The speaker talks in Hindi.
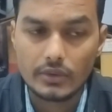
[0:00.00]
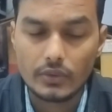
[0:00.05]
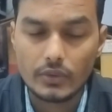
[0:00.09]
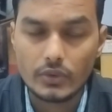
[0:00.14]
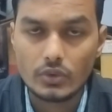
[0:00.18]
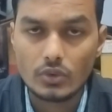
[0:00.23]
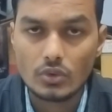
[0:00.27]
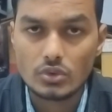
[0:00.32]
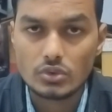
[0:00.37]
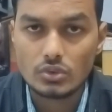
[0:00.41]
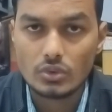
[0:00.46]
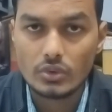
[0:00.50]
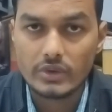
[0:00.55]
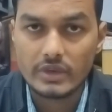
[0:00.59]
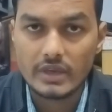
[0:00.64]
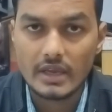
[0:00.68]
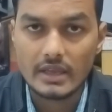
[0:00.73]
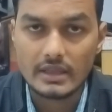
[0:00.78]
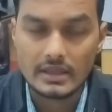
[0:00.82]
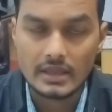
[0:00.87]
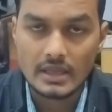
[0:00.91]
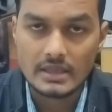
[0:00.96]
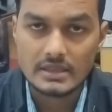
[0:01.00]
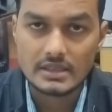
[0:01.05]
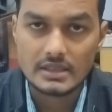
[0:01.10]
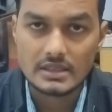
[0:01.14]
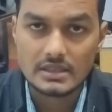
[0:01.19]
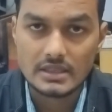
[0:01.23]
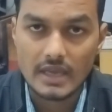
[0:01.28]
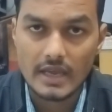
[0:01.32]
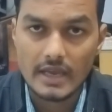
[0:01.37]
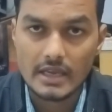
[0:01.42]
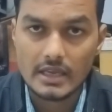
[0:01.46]
क्योंकि दोस्तों ये इतना
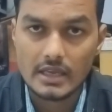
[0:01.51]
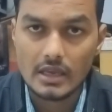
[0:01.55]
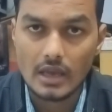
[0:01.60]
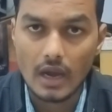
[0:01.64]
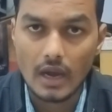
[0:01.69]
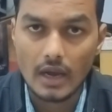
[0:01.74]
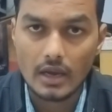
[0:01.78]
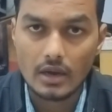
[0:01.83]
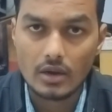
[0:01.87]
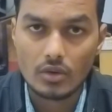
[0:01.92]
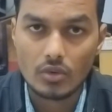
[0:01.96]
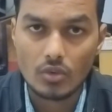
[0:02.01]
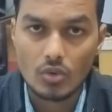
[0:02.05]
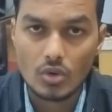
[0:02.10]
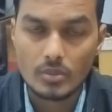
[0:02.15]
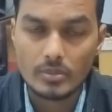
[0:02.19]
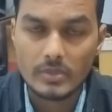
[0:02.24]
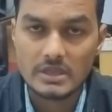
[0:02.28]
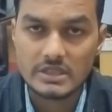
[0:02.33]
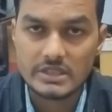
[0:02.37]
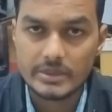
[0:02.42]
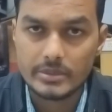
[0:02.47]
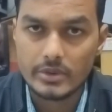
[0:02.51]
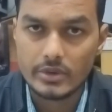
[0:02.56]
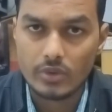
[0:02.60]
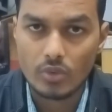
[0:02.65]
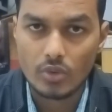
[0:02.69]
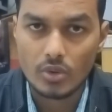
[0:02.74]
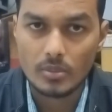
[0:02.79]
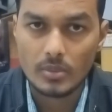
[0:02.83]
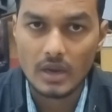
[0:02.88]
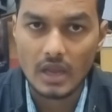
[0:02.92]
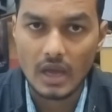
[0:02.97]
सस्ता है कि अगर नॉर्मल से भी
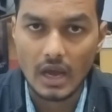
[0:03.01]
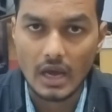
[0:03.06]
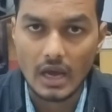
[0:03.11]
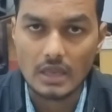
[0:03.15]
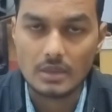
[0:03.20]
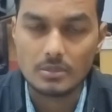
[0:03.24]
नॉर्मल